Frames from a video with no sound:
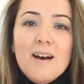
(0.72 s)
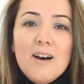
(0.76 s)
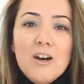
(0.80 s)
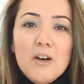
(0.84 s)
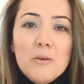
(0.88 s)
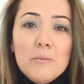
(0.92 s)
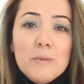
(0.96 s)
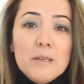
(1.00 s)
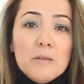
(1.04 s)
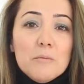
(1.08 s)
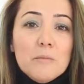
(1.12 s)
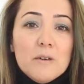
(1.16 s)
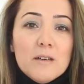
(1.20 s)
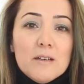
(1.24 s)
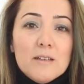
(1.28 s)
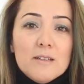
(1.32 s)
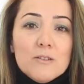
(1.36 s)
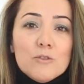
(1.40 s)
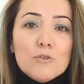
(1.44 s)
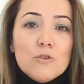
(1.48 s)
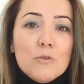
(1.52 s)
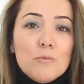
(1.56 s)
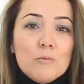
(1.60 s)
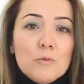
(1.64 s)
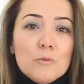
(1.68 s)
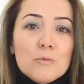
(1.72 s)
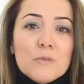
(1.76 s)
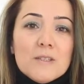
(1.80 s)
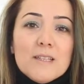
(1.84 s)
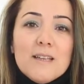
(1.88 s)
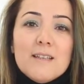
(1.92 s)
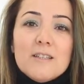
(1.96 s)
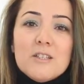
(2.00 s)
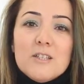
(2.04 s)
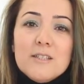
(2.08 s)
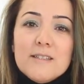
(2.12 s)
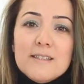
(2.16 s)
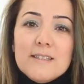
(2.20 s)
A mimarlık
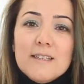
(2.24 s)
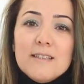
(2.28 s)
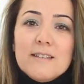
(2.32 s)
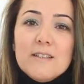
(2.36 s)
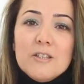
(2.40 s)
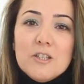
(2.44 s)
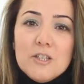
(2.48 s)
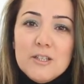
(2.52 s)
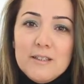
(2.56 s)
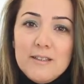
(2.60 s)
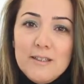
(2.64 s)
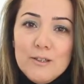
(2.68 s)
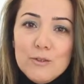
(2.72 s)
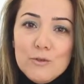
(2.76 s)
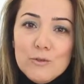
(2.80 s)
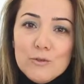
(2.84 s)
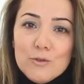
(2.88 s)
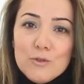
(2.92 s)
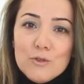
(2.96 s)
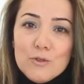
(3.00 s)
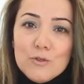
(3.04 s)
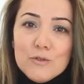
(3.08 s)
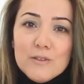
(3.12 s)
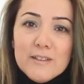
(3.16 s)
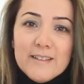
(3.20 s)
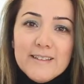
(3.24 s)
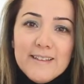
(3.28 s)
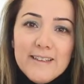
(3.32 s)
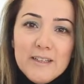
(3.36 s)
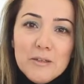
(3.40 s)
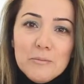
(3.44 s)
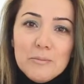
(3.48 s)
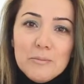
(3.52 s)
toplumsal cinsiyet eşitliği konusunda ne